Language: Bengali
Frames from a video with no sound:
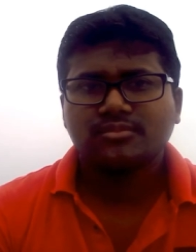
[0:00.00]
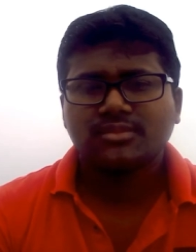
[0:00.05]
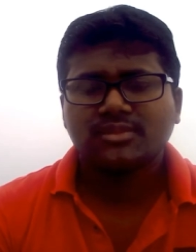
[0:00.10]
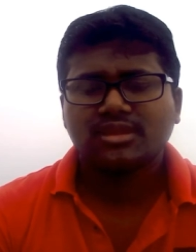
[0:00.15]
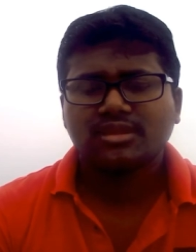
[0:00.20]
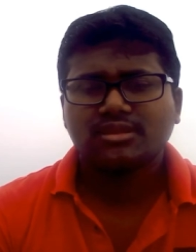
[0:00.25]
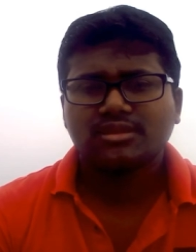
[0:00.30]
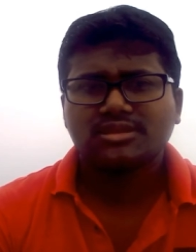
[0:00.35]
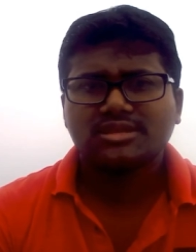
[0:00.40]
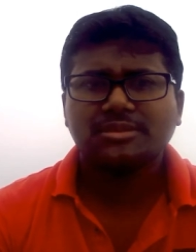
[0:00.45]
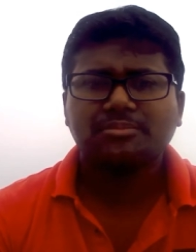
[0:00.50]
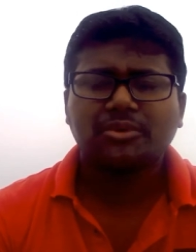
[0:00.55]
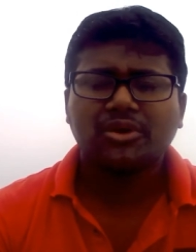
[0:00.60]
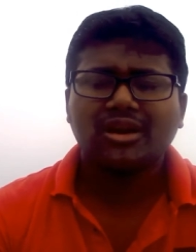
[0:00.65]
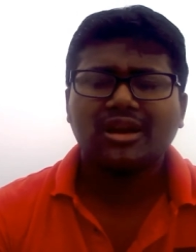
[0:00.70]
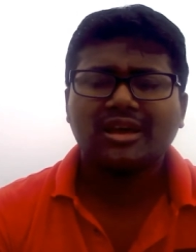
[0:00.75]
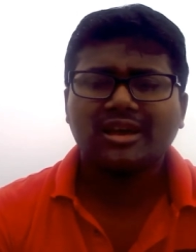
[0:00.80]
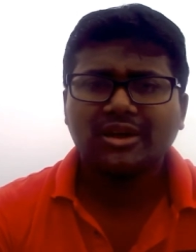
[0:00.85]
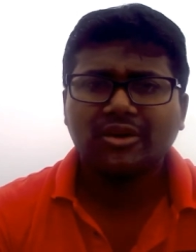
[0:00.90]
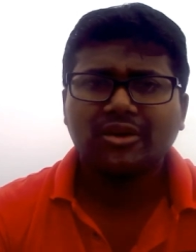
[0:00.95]
সে
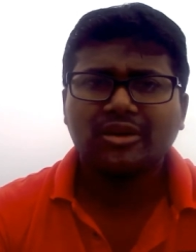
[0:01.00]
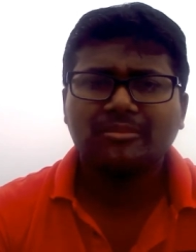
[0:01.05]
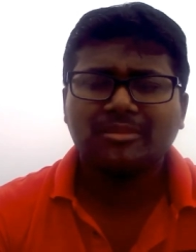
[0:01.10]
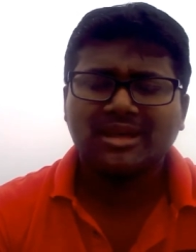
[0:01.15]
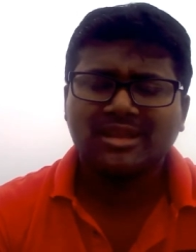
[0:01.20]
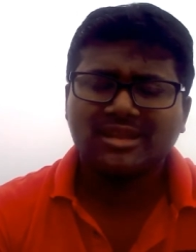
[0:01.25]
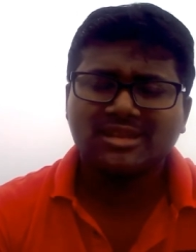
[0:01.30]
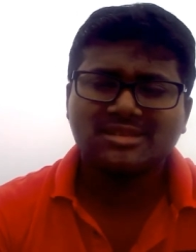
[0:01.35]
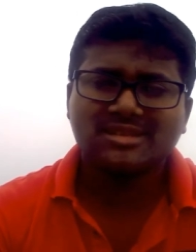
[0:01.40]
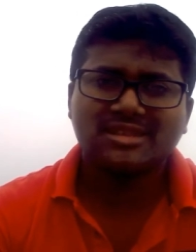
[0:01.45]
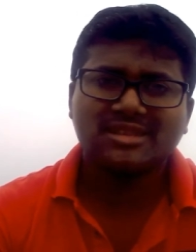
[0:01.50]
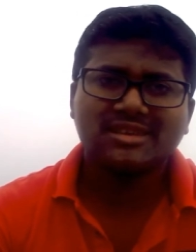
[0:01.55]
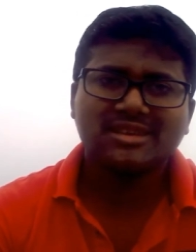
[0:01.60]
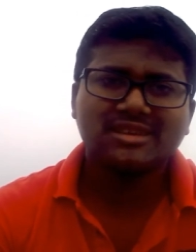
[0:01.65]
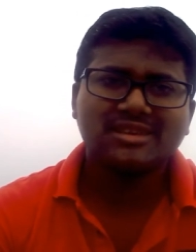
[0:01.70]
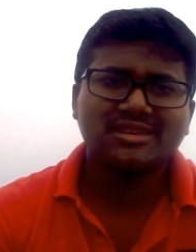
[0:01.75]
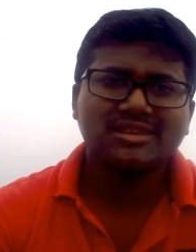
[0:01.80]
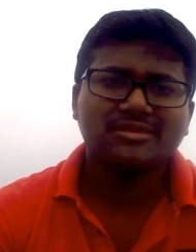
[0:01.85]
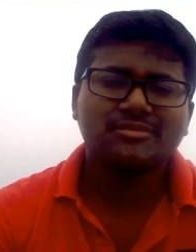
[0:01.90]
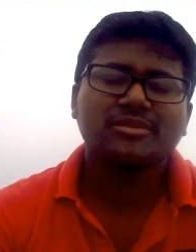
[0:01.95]
পড়ালেখা করে মাদ্রাসা থেকে
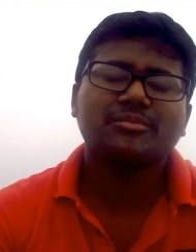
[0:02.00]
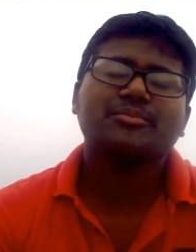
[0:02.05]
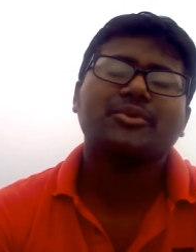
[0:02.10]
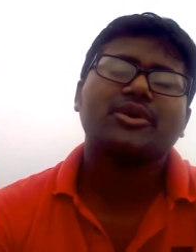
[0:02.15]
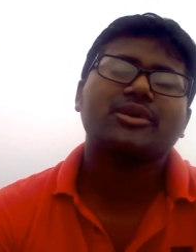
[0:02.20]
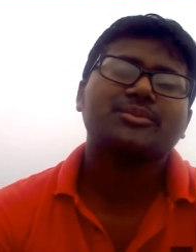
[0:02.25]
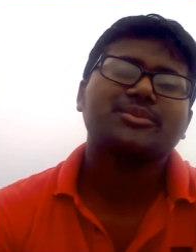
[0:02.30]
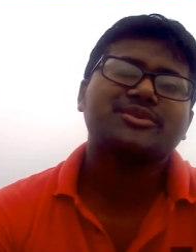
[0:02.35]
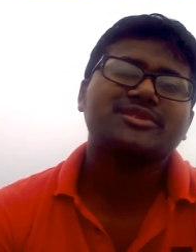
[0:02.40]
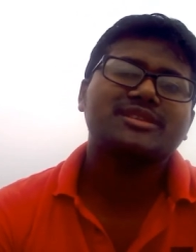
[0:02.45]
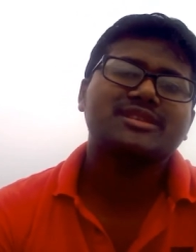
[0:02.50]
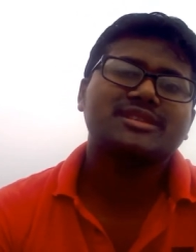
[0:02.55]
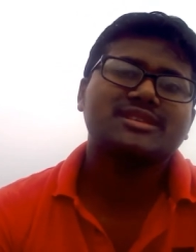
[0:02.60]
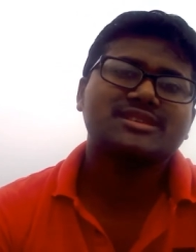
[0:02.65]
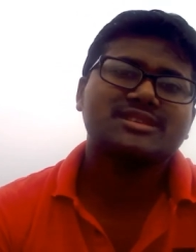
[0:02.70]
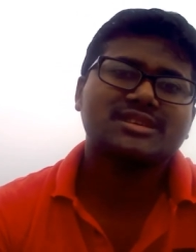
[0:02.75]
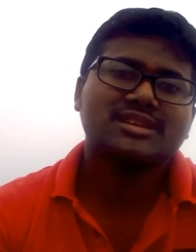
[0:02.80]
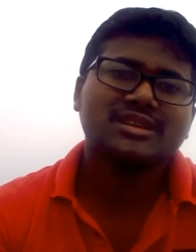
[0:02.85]
এবং পরবর্তীতে সে